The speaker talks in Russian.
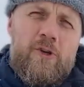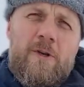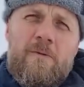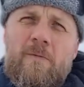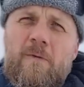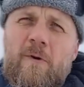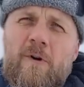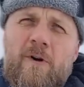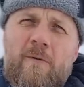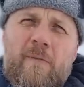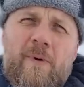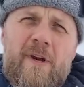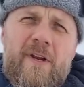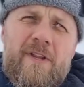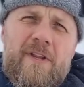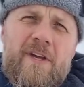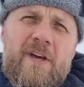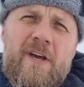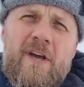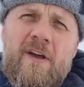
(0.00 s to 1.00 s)
много брызг,
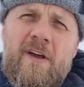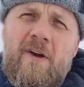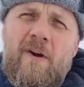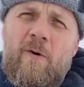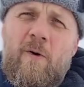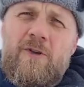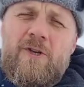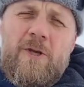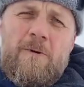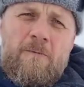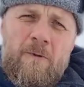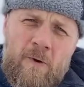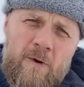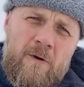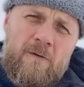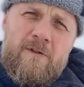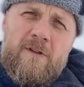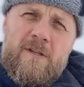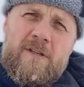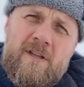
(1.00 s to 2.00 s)
очень много вот
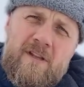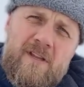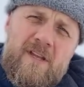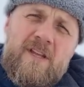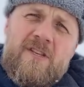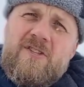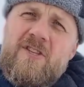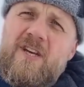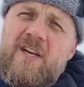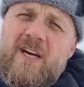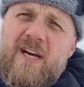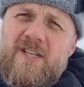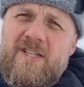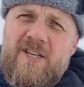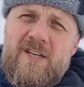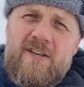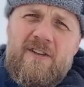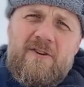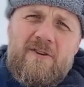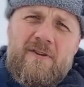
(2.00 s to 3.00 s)
этой снежной каши
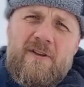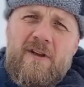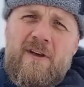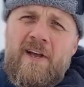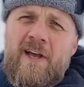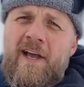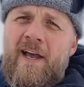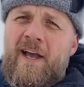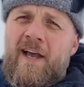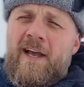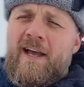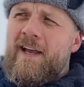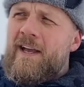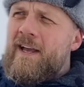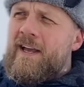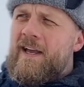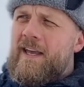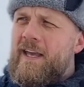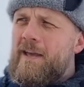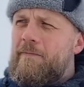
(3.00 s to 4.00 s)
идет,
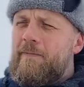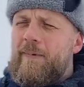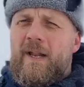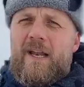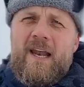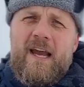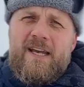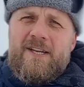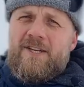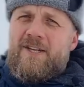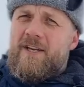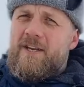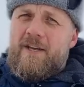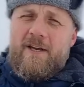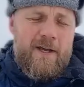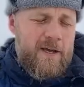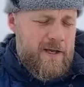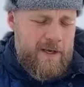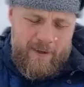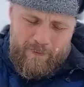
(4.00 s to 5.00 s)
и пилящий
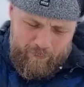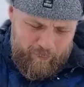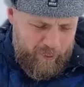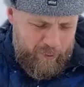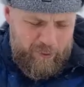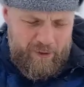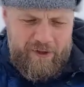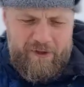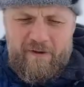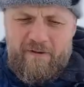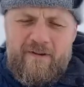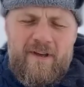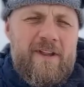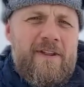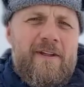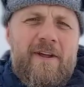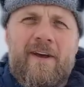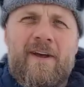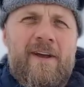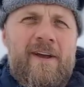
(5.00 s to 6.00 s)
просто весь
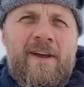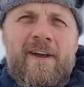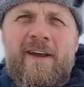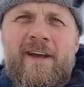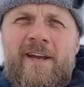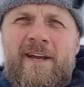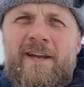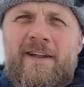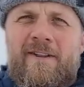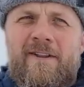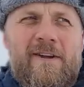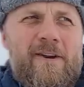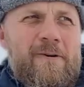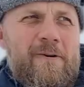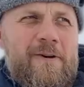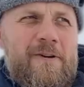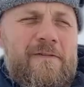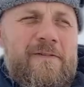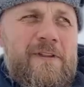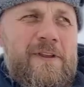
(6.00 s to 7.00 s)
сырой и
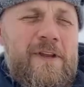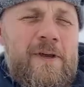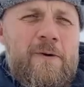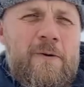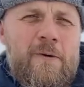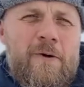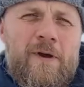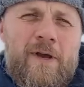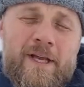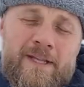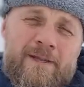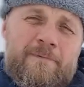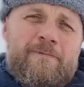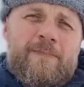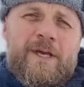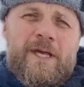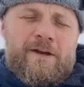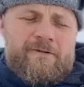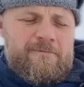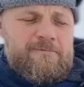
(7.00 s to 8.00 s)
в снегу. Это
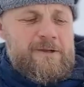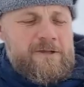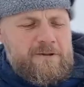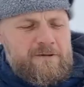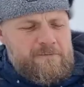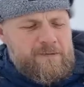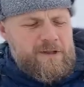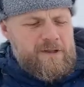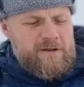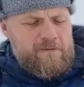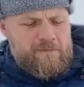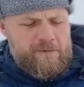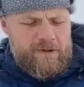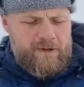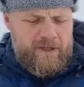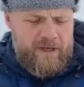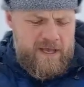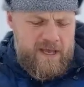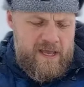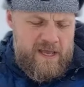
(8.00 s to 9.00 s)
первый минус бензопилы.
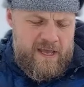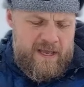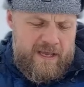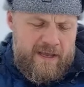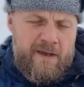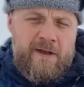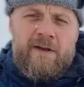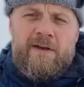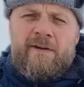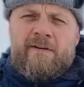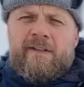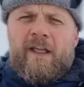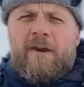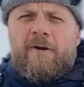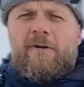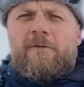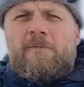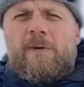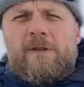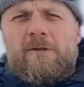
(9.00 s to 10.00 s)
Второй
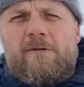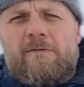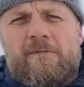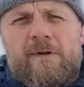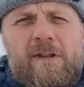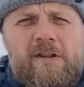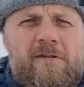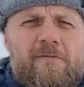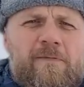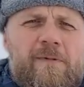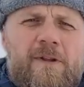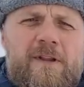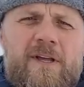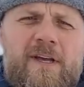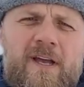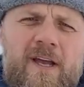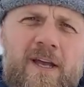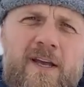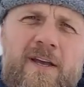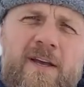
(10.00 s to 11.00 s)
минус бензопилы –
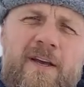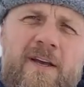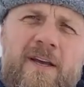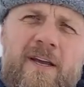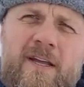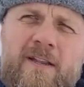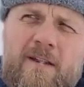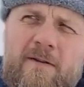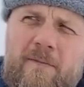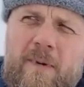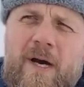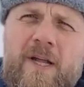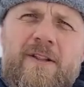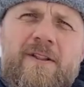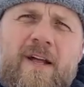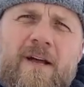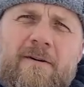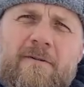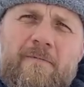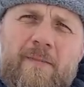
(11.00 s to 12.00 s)
это масло,
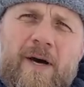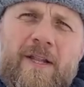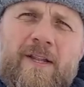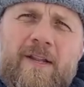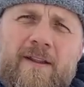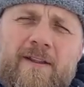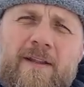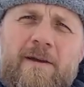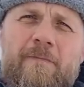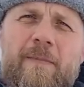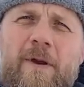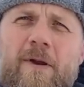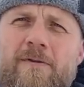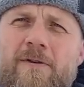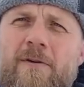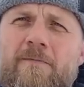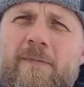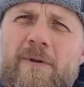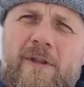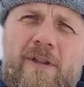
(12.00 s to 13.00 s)
масляная пленка,
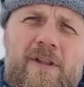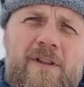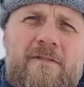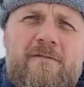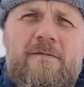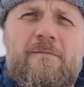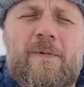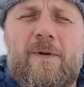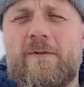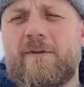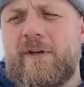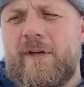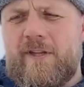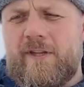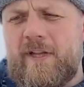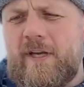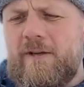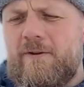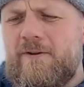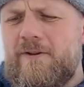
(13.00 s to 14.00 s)
бензиновая пленка,
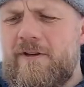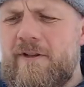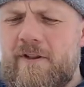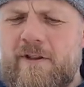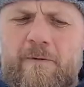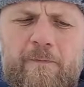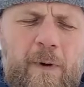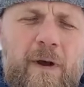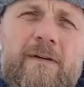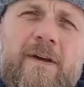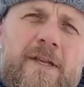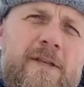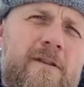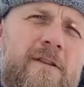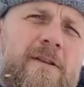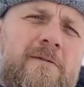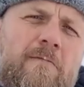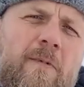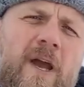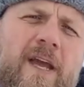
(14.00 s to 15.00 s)
остающаяся на поверхности
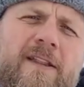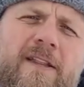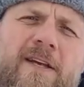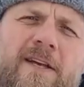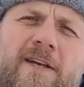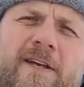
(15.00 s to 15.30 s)
майны.